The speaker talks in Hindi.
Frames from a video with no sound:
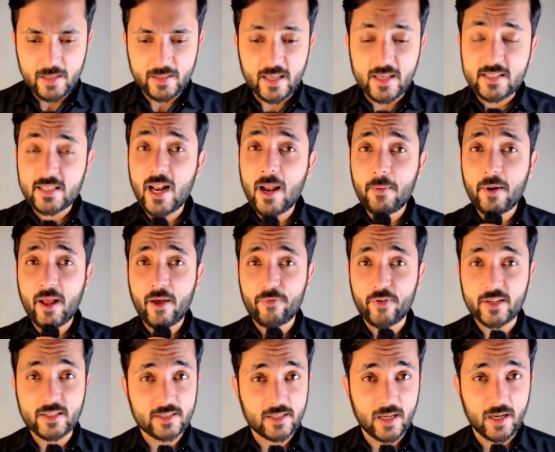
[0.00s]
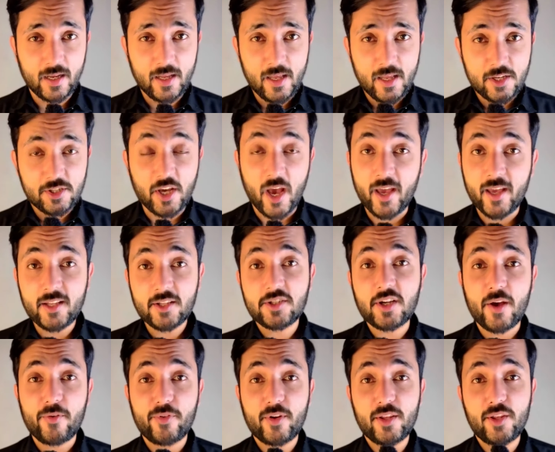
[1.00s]
तीसरा बड़ा फैसला शाहीन
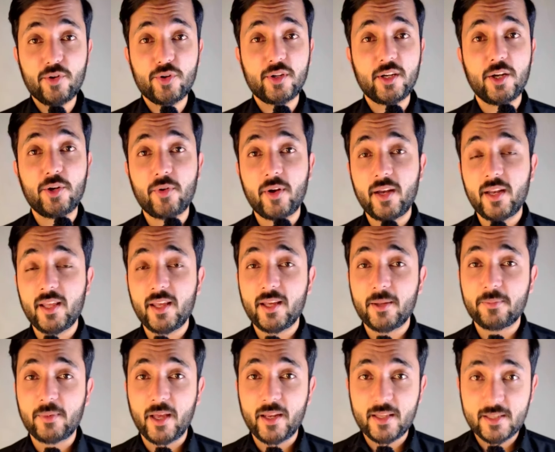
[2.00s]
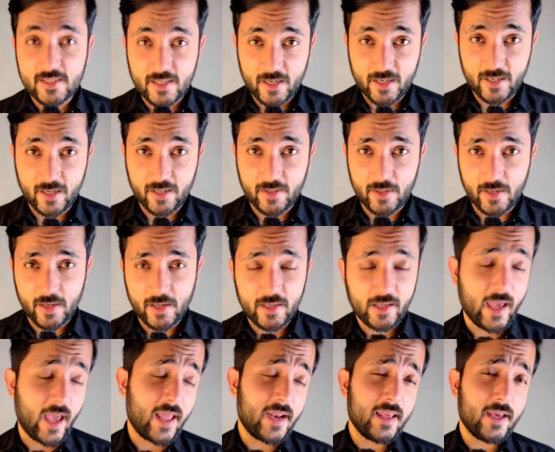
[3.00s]
शाह अफरीदी को टी की कप्तानी से हटा देना
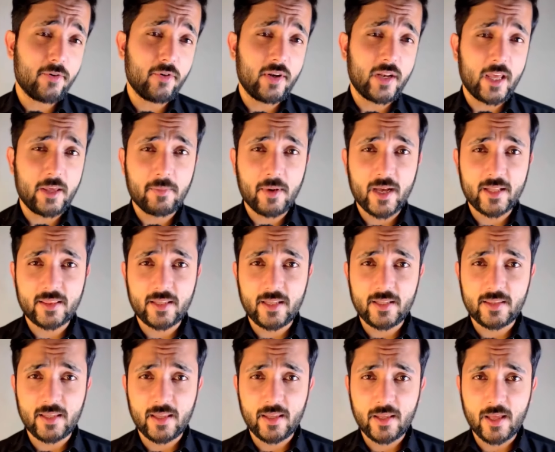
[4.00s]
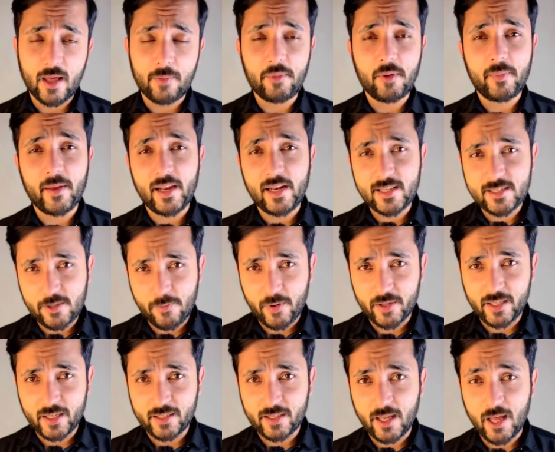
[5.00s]
खैर ये कोई नई बात नहीं थी हमें पहले से
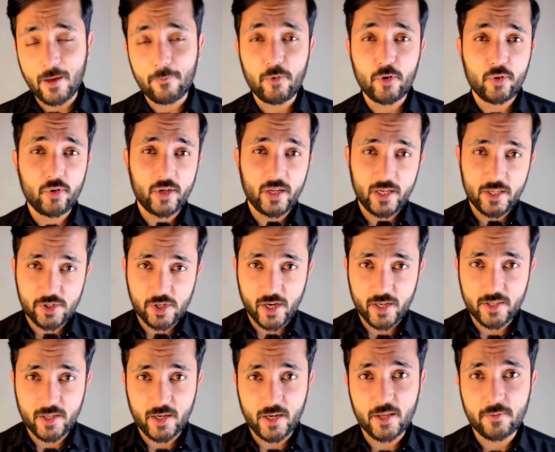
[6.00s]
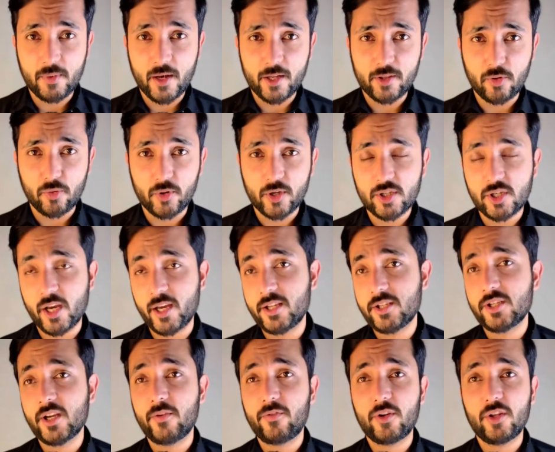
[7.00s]
पता था आप लोगों के लिए शायद ये नई बात हो कि शाहीन
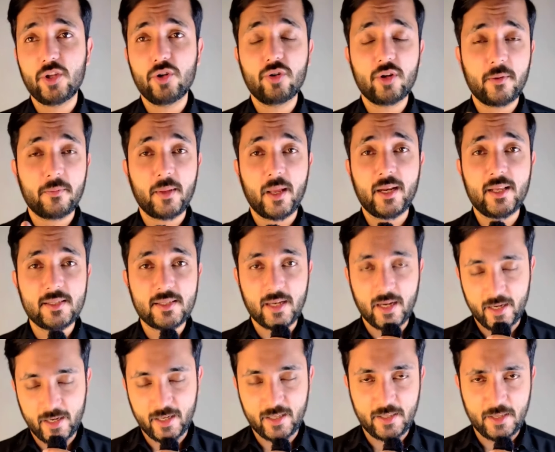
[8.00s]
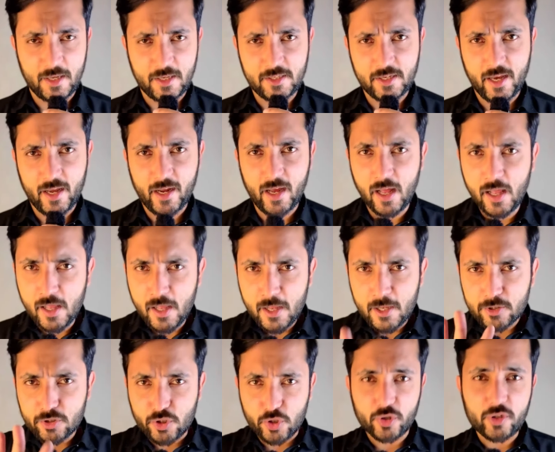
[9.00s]
शाह अफरीदी को कप्तानी से हटा दिया जाएगा
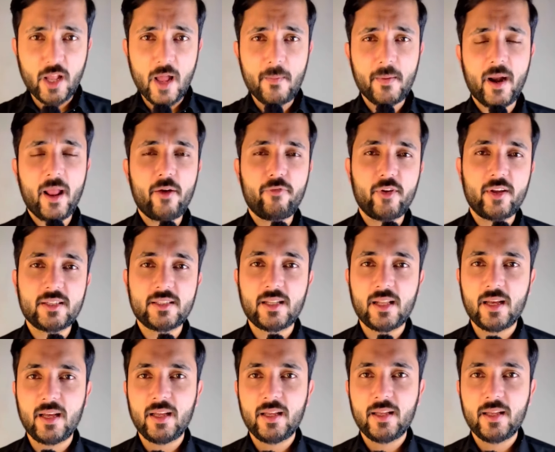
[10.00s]
चौथा बड़ा फैसला